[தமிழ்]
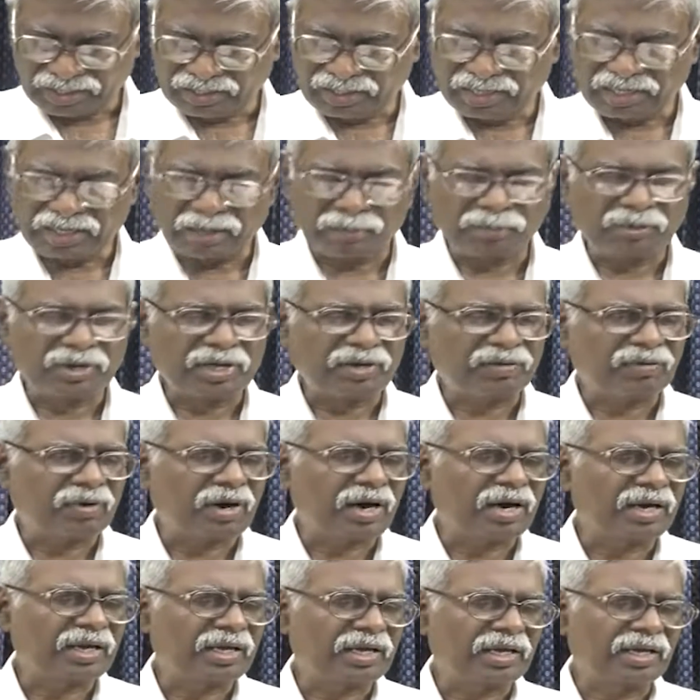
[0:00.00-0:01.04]
இதை நம்முடைய
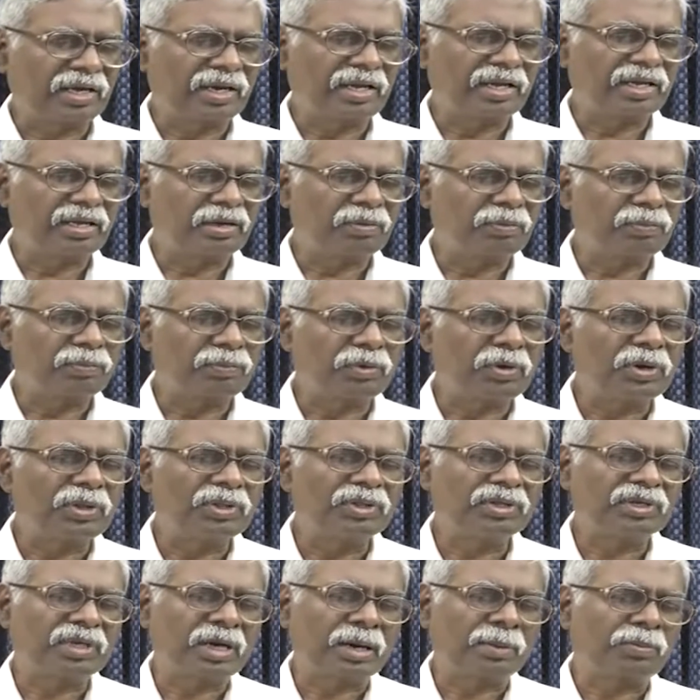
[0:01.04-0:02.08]
வாழ்க்கையிலே
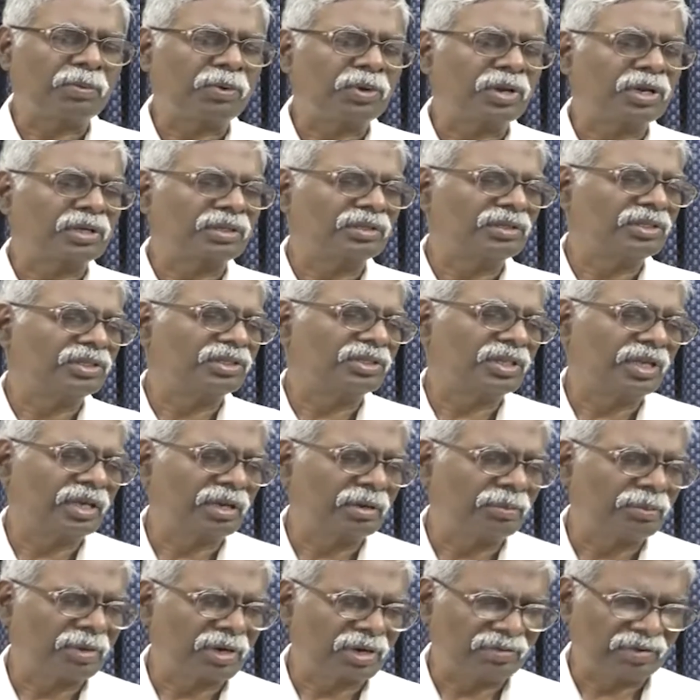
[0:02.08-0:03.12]
எப்பொழுது நாம் உணர்ந்து
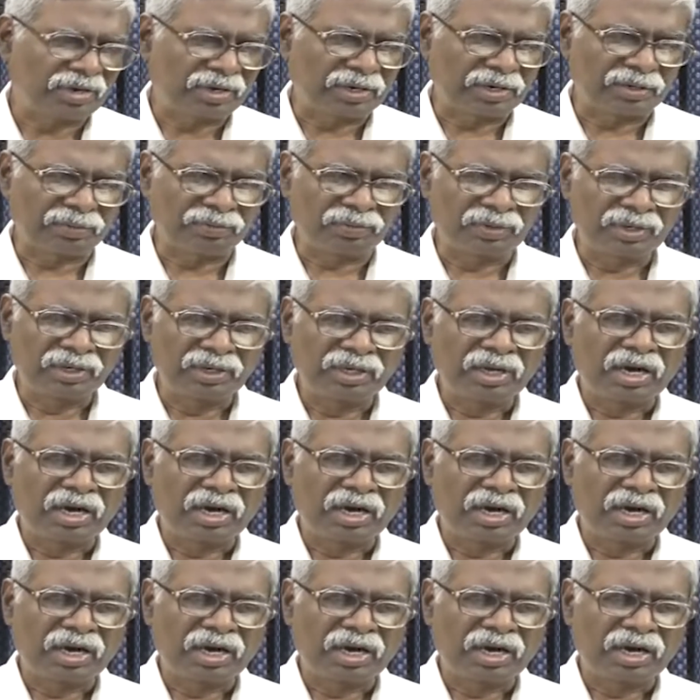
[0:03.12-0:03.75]
செயல்பட வேண்டும்